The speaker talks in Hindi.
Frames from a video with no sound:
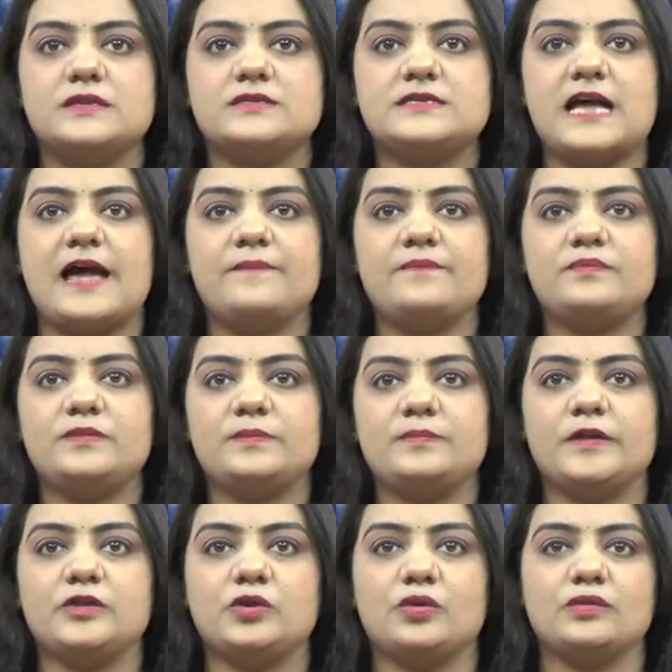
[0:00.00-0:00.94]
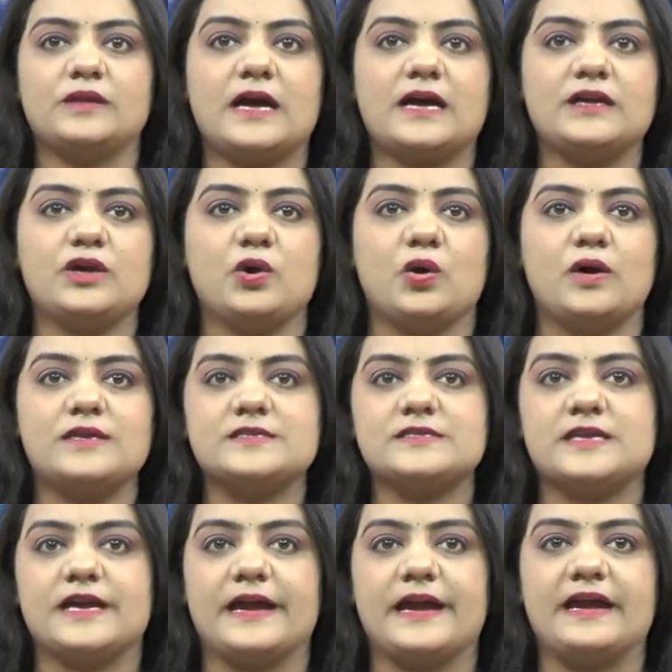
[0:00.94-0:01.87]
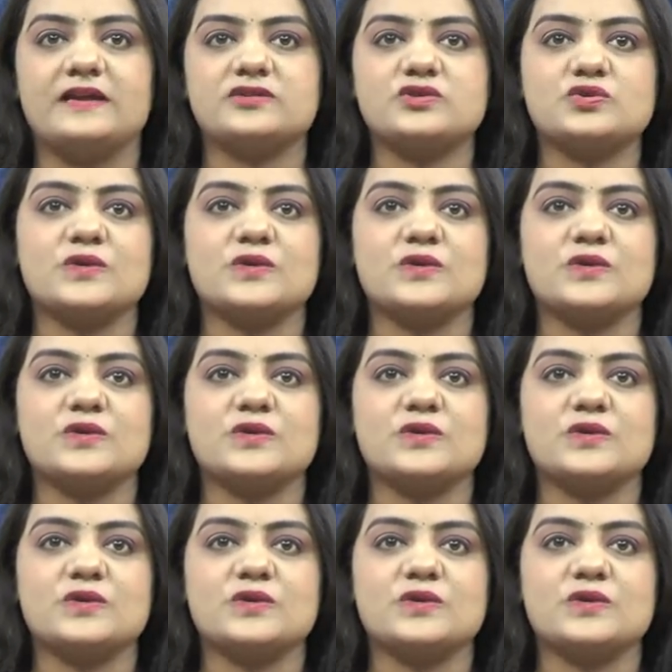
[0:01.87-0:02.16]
सैम पित्रोदा की ओर से एयर